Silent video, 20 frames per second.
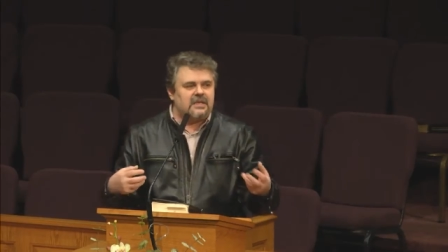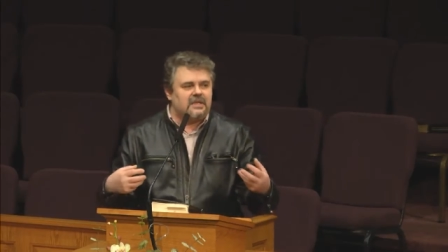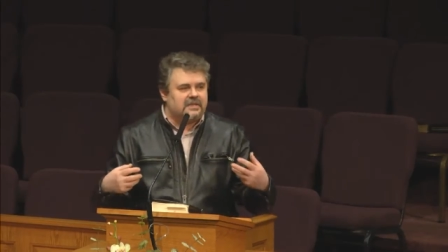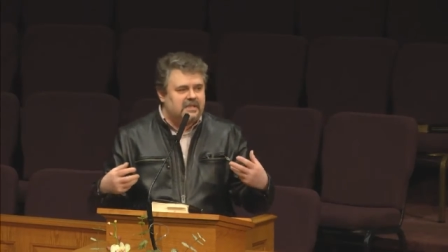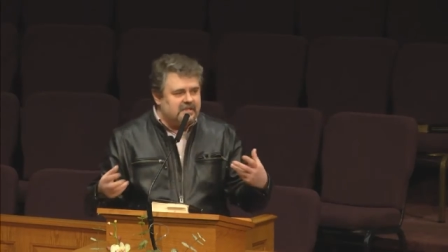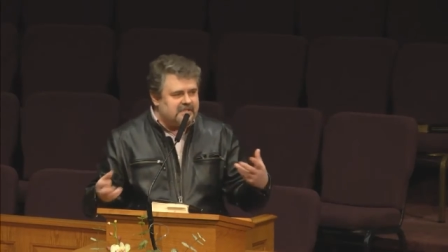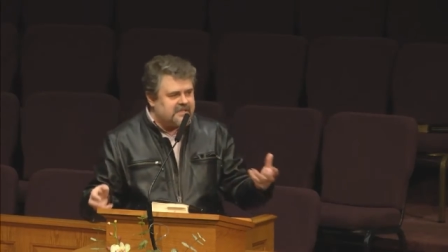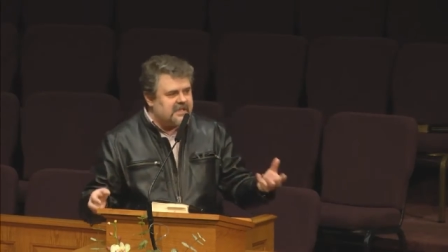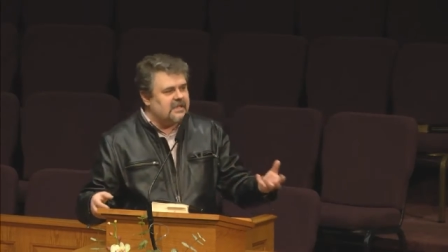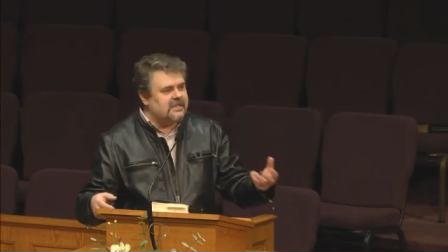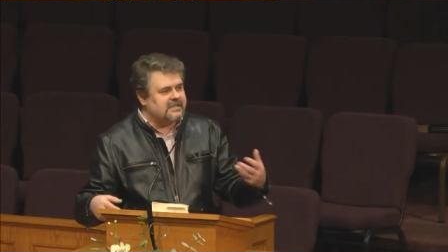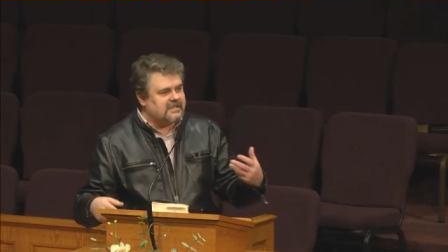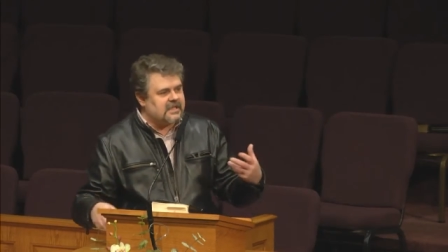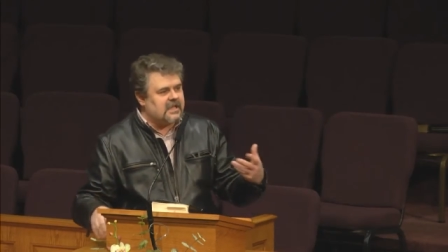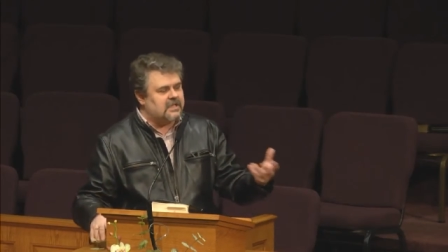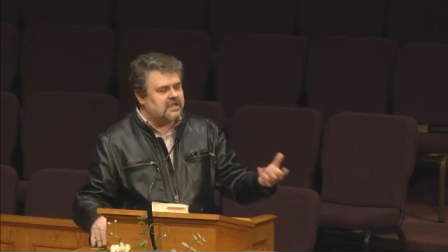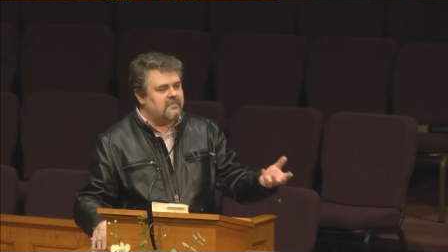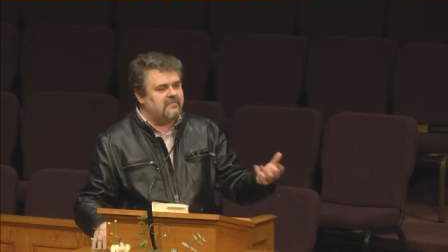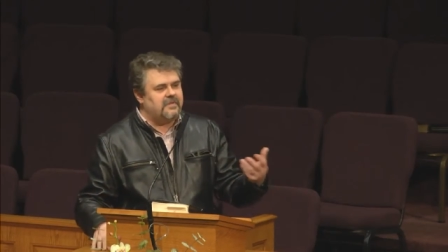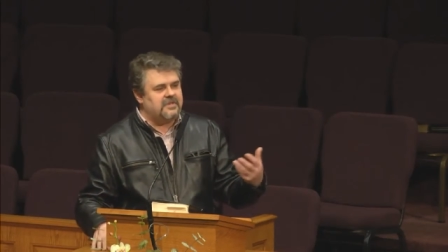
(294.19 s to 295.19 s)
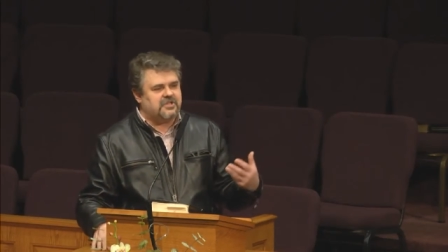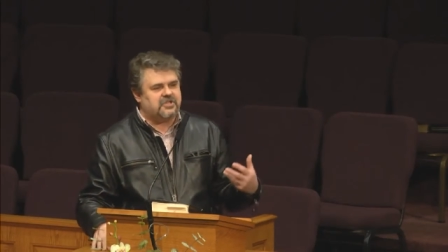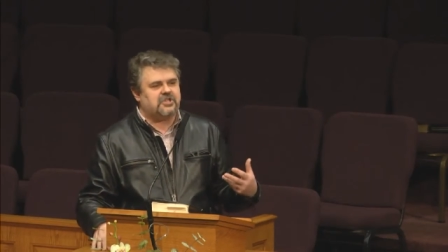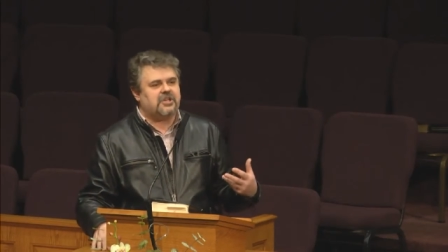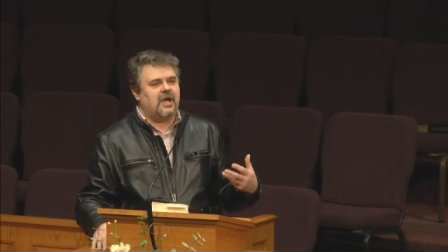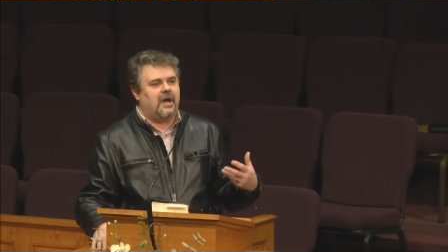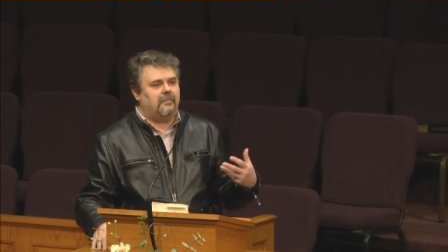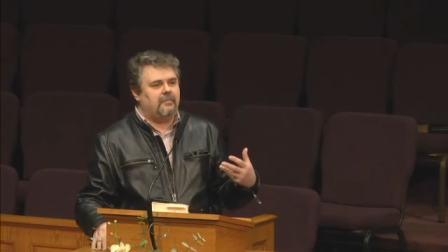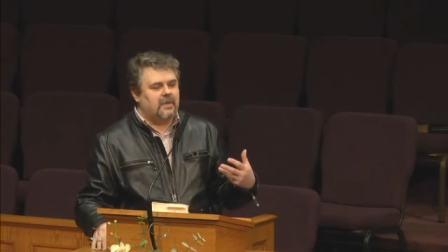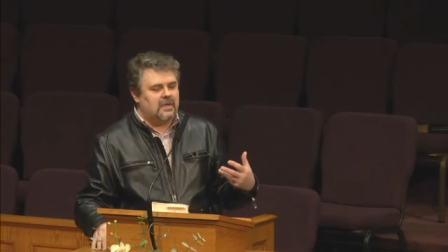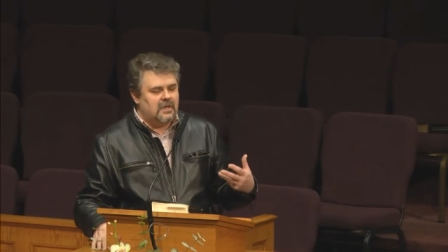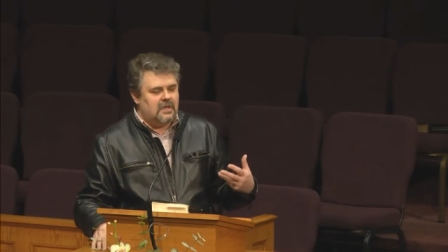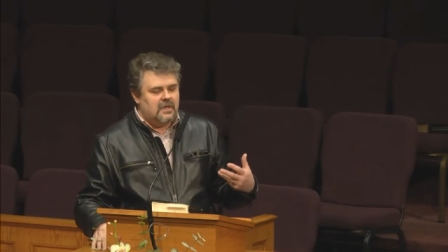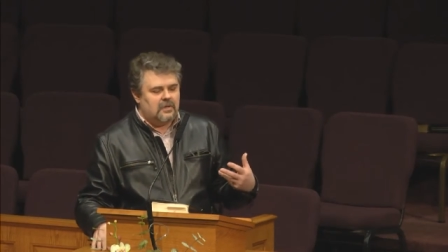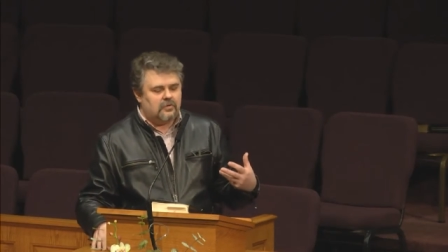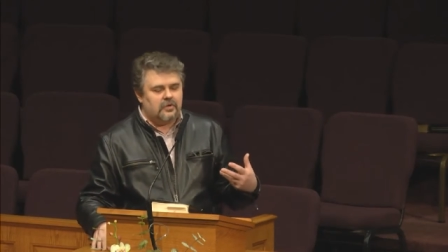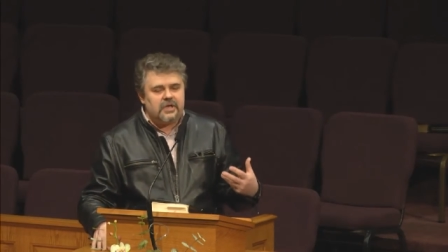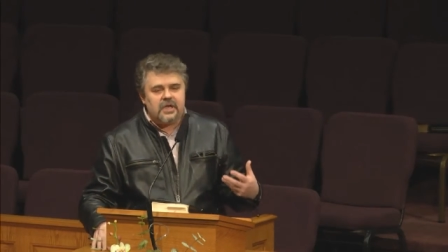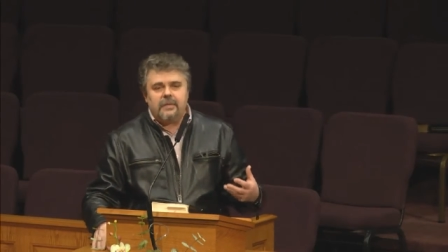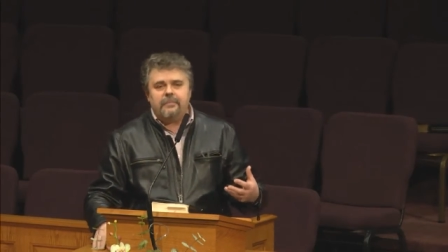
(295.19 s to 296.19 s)
относились к этим вещам.
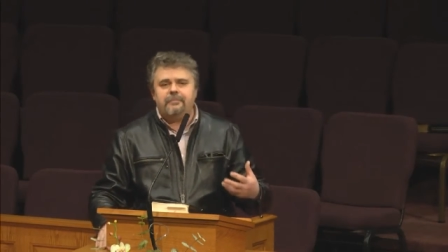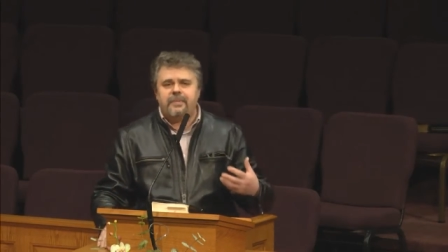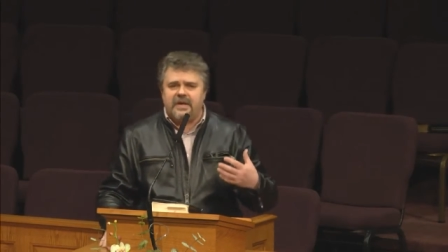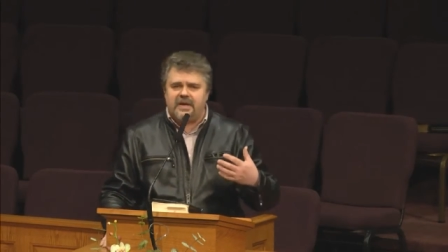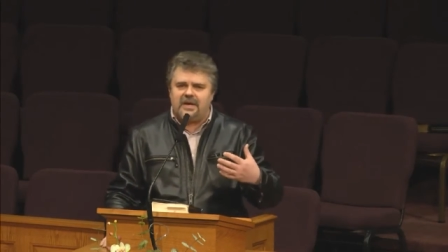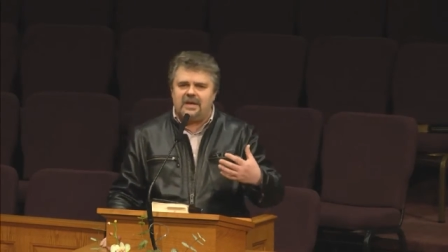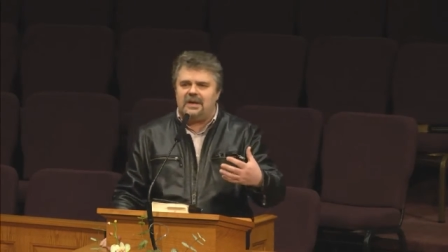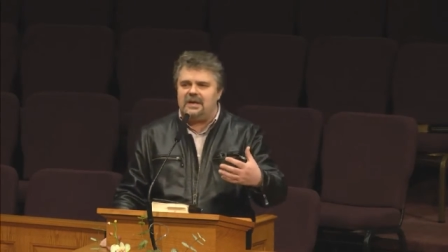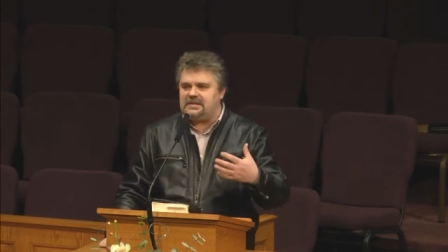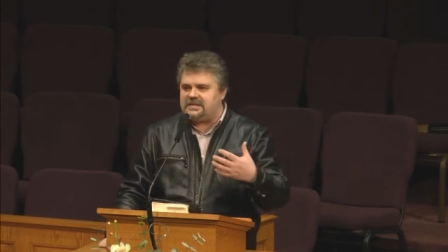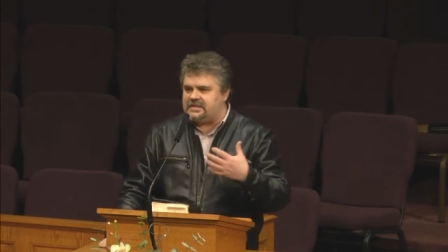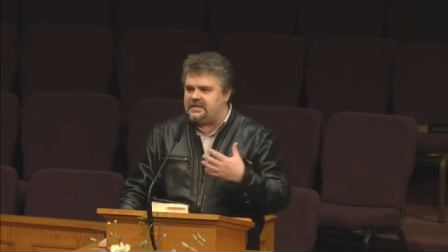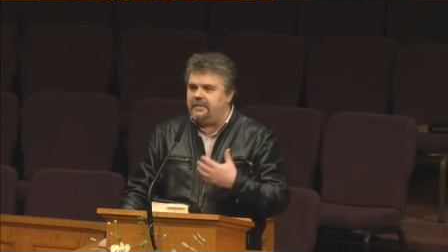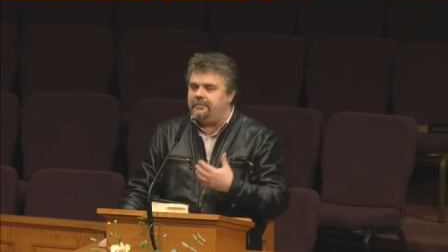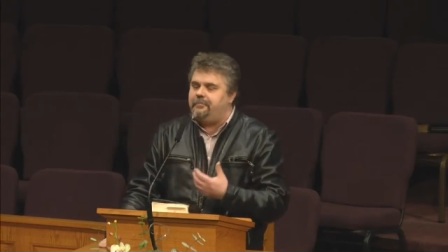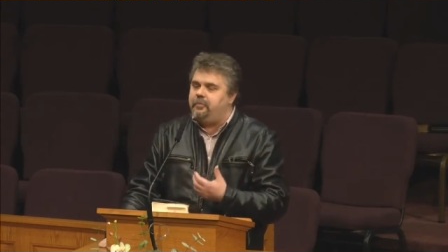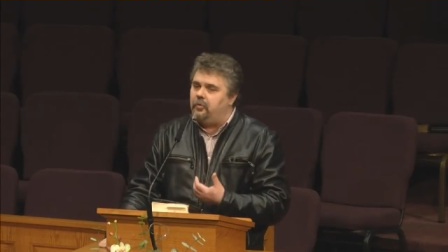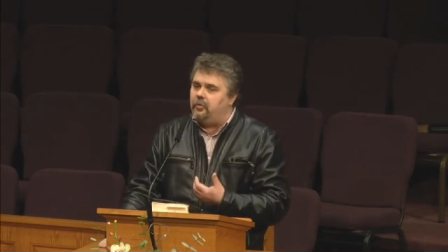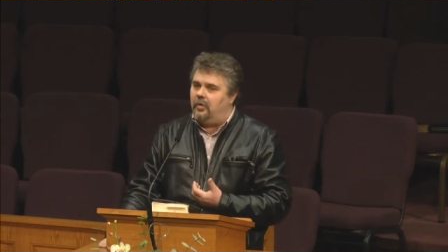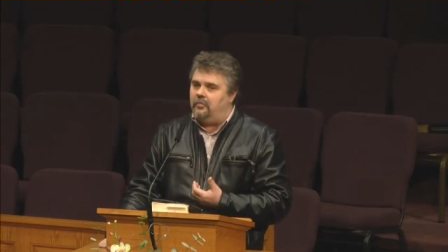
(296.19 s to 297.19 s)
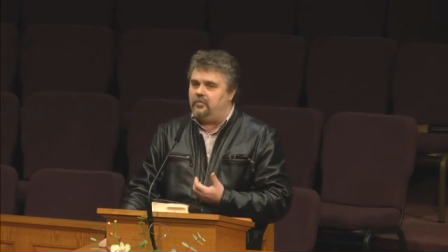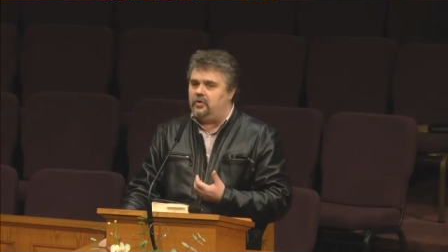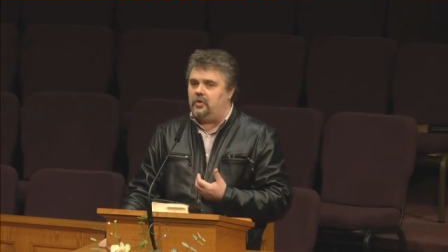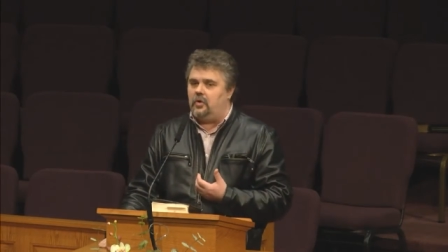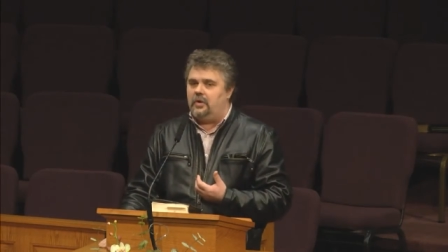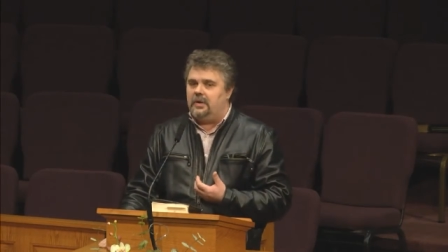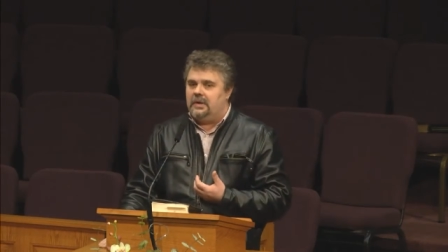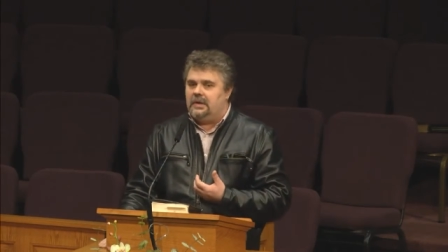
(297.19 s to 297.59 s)
Но я прекрасно помню,